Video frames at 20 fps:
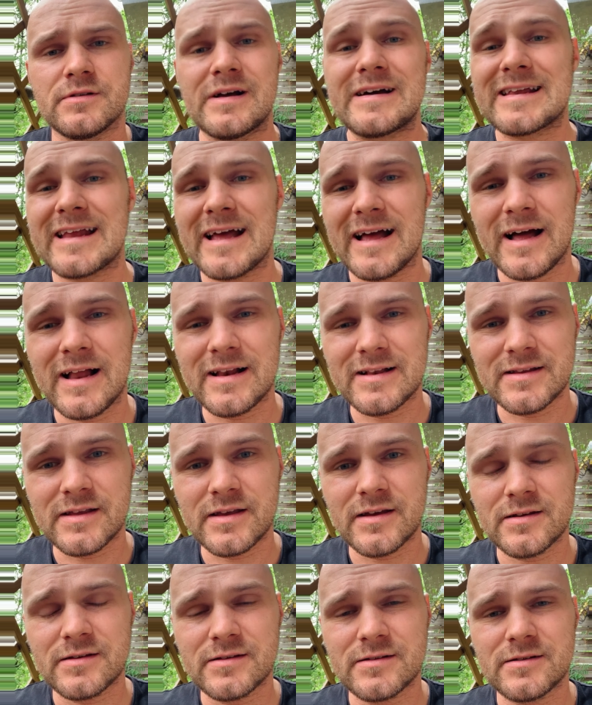
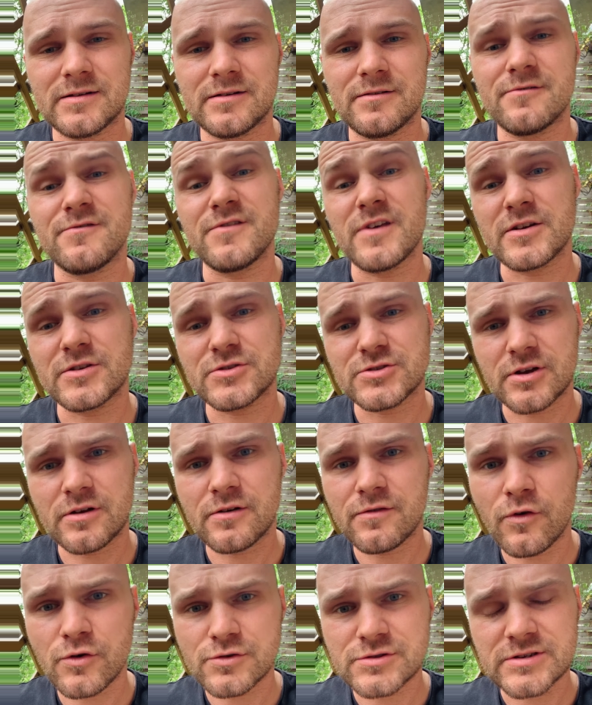Realnie większe
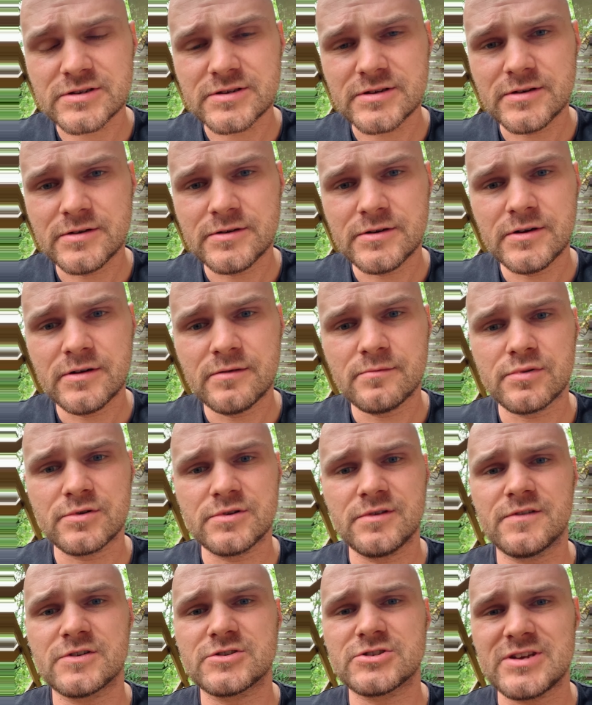kwoty,
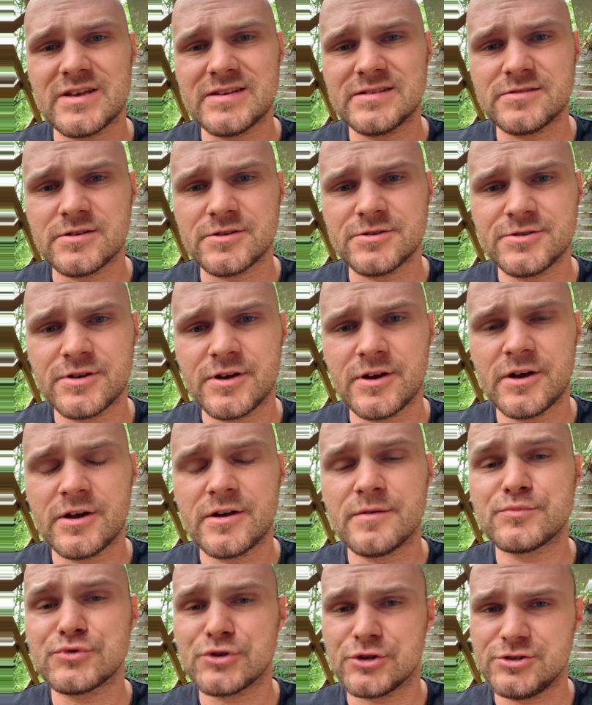ponieważ jesteś
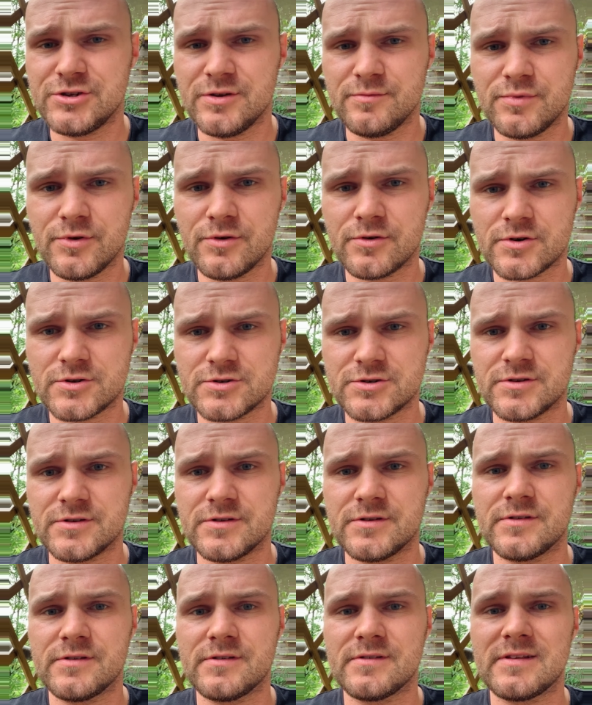przedsiębiorczy,
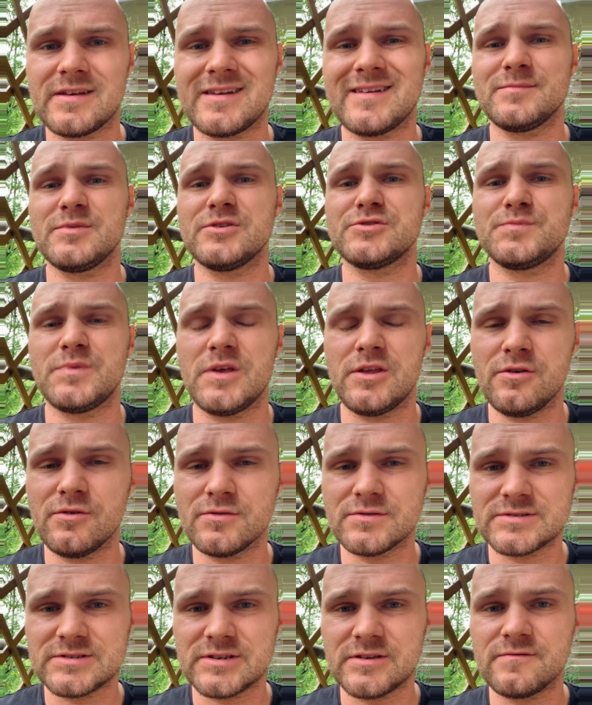zarabiasz
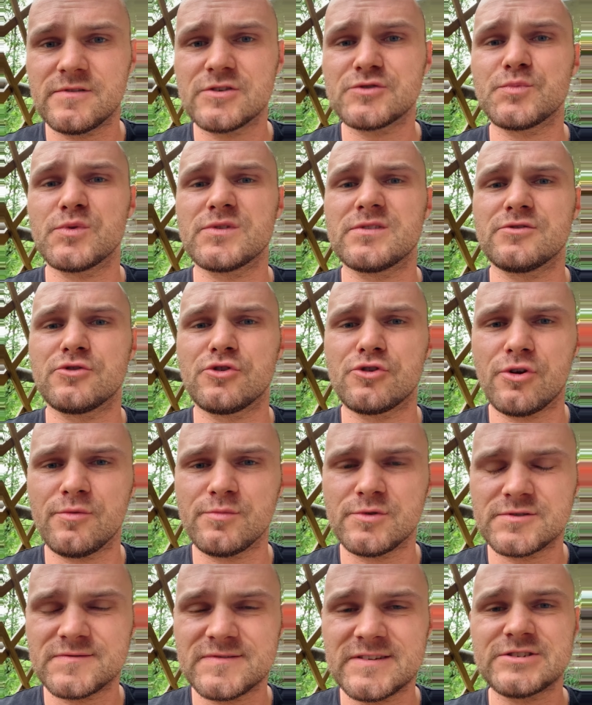pieniądze i wiesz po co to
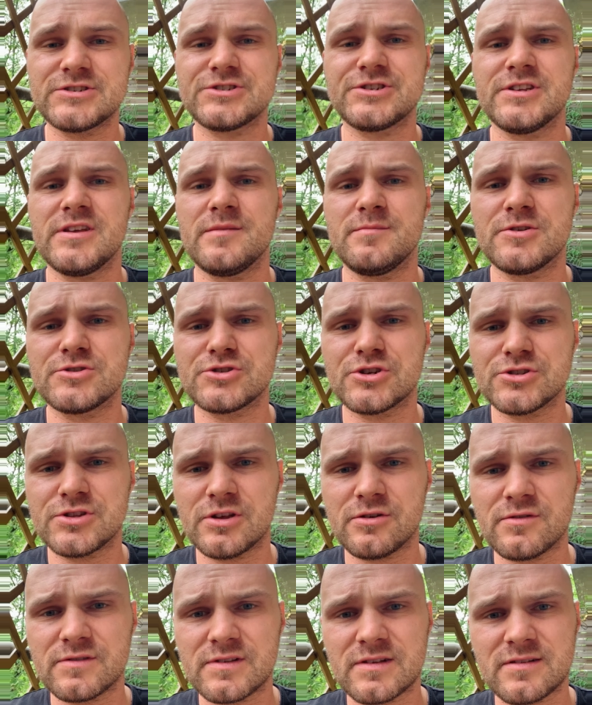robisz, wiesz, że nie bierzesz
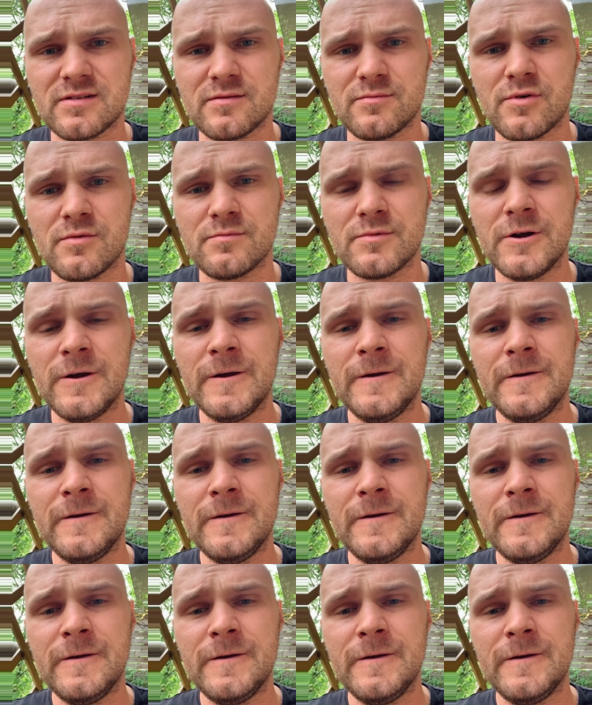tego ze sobą